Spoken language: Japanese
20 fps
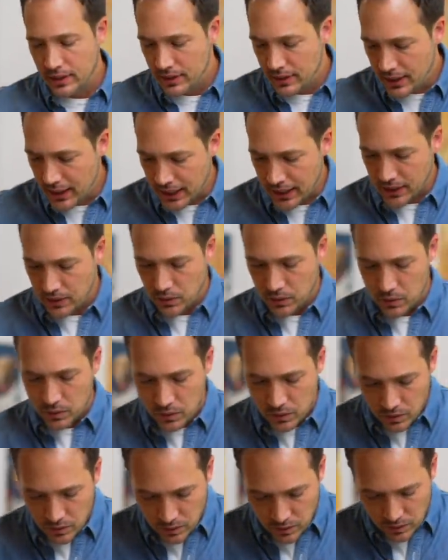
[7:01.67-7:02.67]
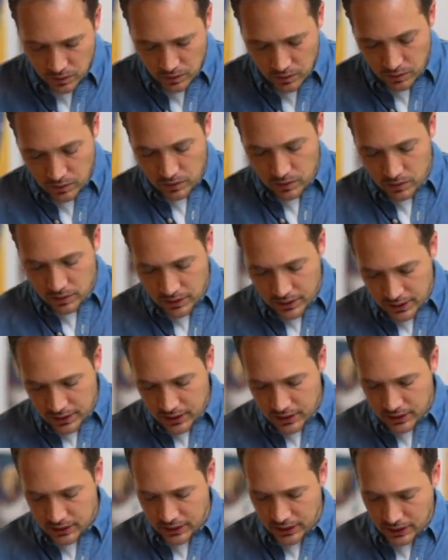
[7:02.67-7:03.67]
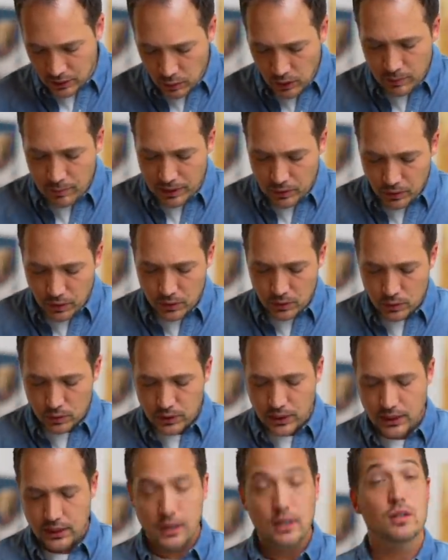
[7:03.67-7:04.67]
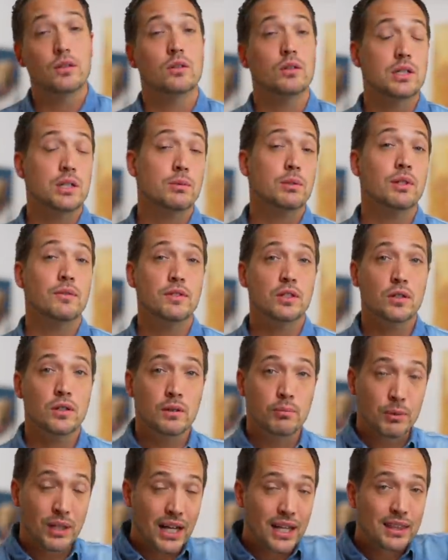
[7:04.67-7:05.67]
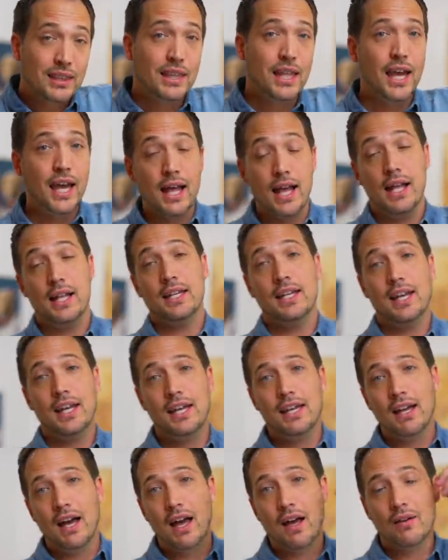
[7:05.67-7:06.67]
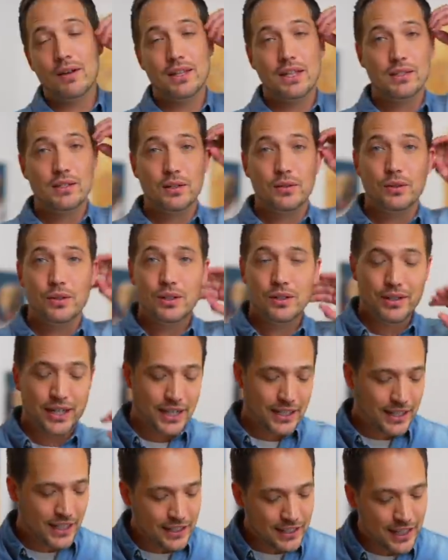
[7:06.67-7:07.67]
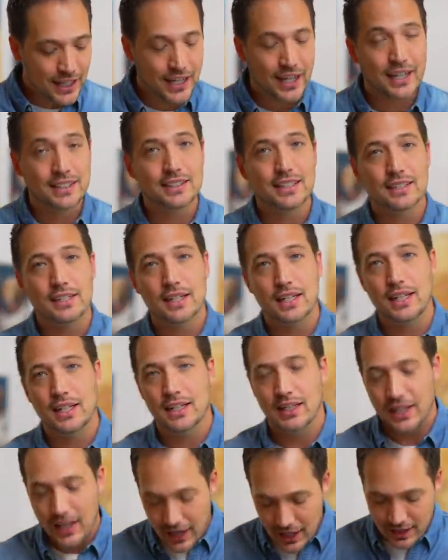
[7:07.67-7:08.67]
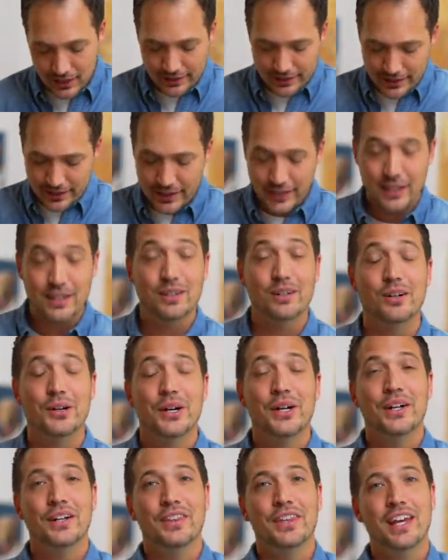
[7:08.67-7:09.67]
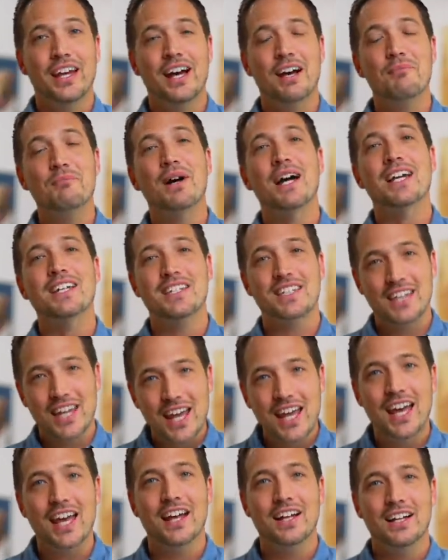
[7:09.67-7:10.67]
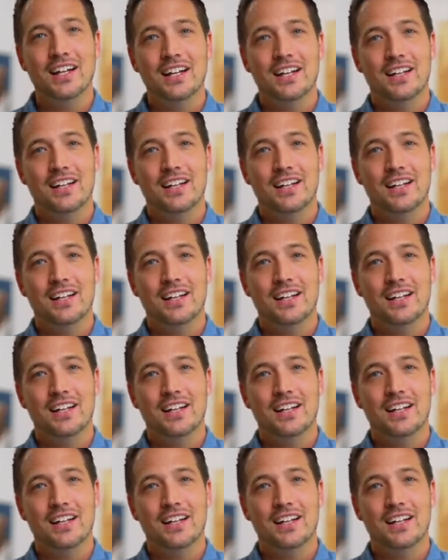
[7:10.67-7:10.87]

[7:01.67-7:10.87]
で、ね、例えばどういうことかっていうと自分のビジョンに向かって、ね、ああ私はこういうのやりたいんだアクセサリーねアクセサリーを、ね、販売して、